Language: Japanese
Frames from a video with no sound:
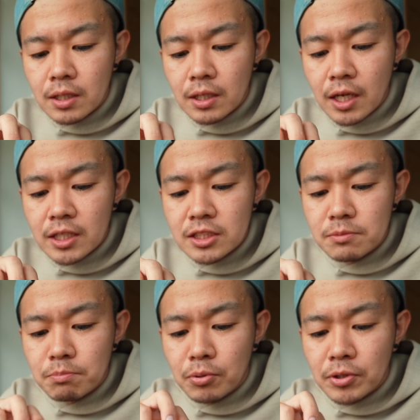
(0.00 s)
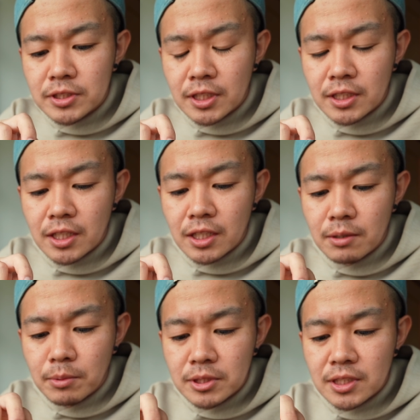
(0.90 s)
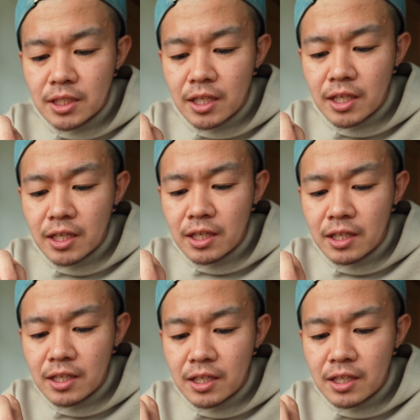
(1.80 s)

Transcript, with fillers: ライチっぽいやつが出てきましたね。